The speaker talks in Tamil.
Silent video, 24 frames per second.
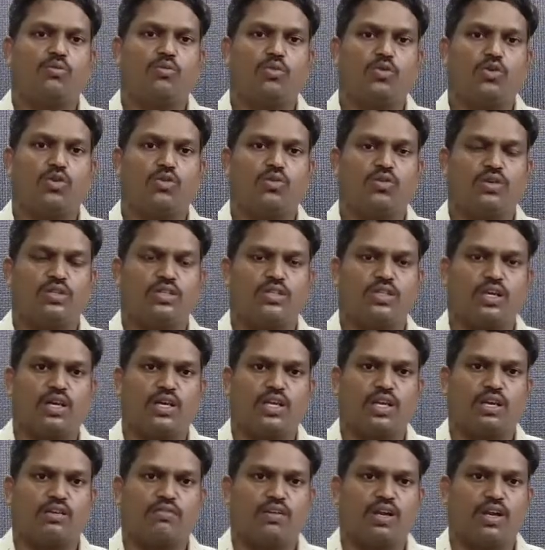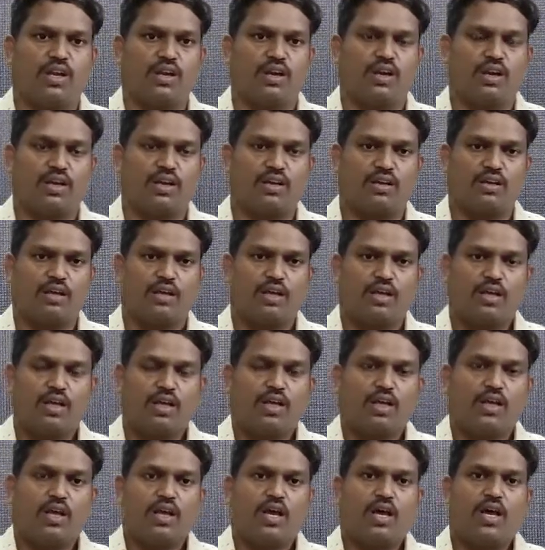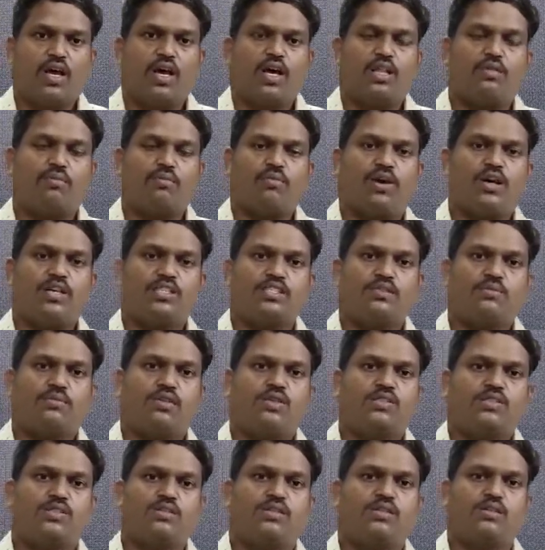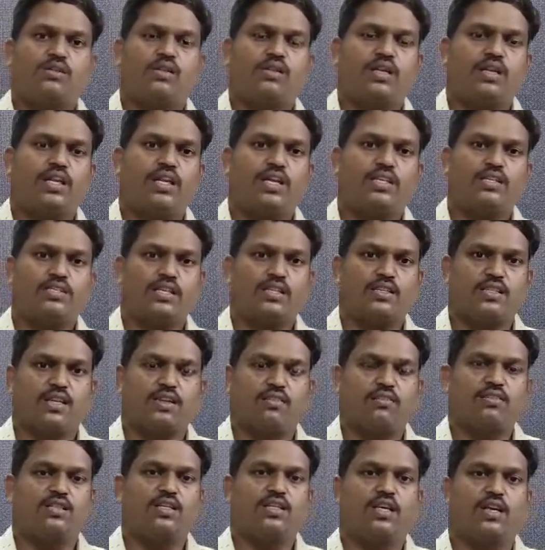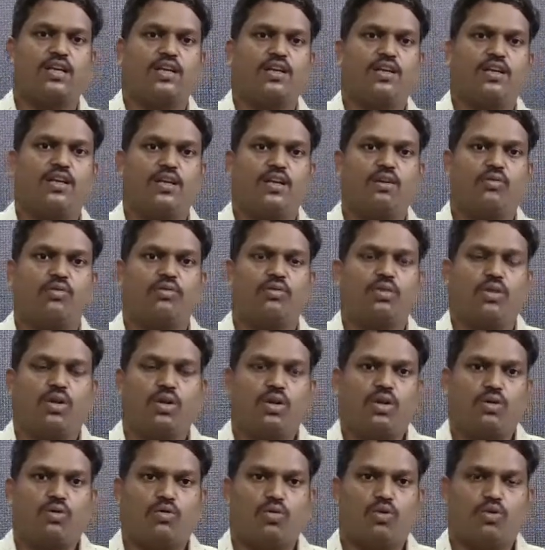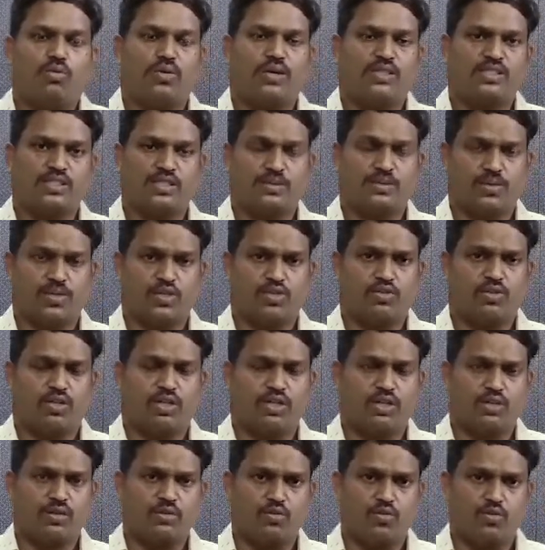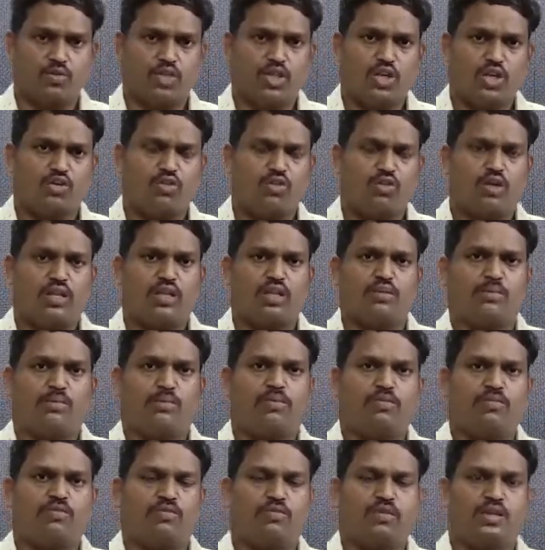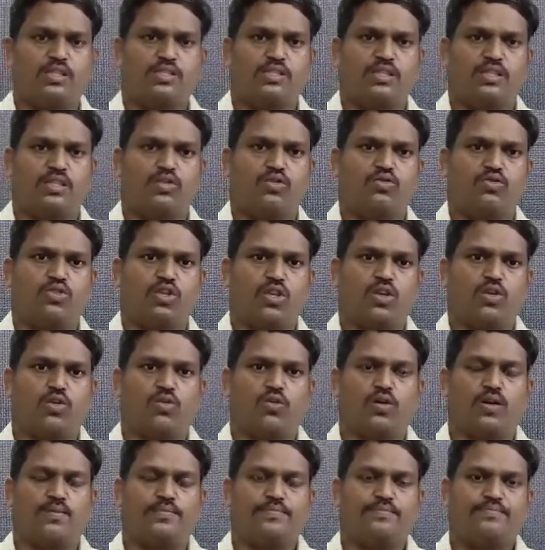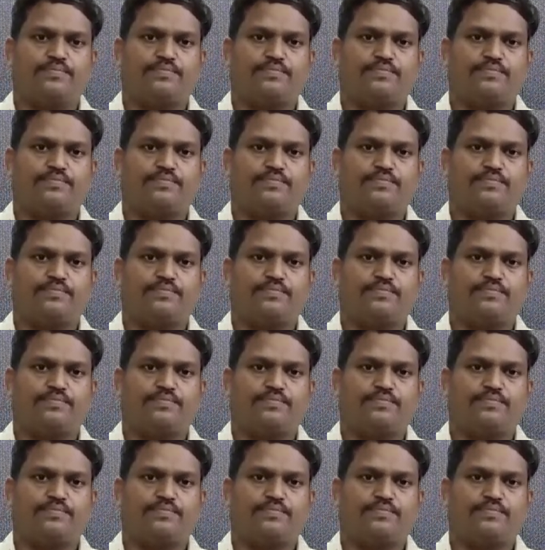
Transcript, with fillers: ஒரு புக்கு வந்து ஐயா வெளியிடுறாங்க அது மாதம் மாதம் நீங்கள் சந்தா வந்து கட்டினீங்க ஒரு மாதத்துக்கு பத்து ரூபா தான் நூற்றி இருபது ரூபா தான் வருஷத்துக்கு நூற்றி இருபது ரூபா